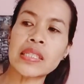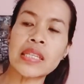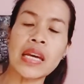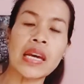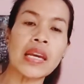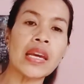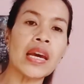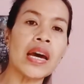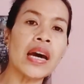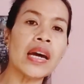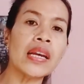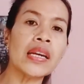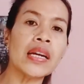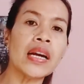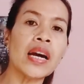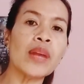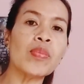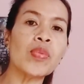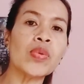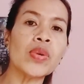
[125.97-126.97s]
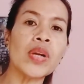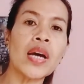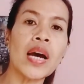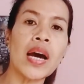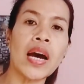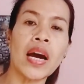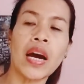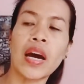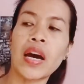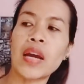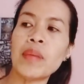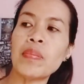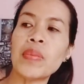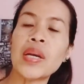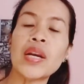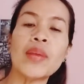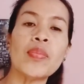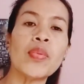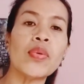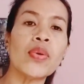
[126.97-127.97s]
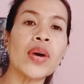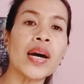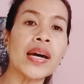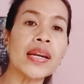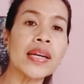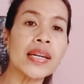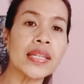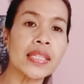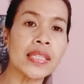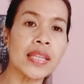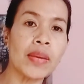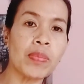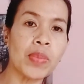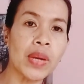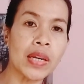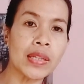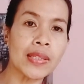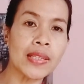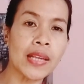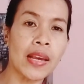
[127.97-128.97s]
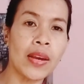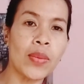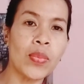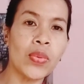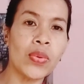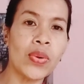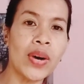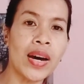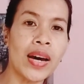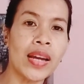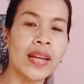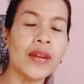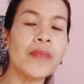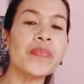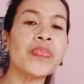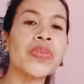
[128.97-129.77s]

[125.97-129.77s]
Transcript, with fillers: saya dengan mudah akan menemukan resep yang saya buat.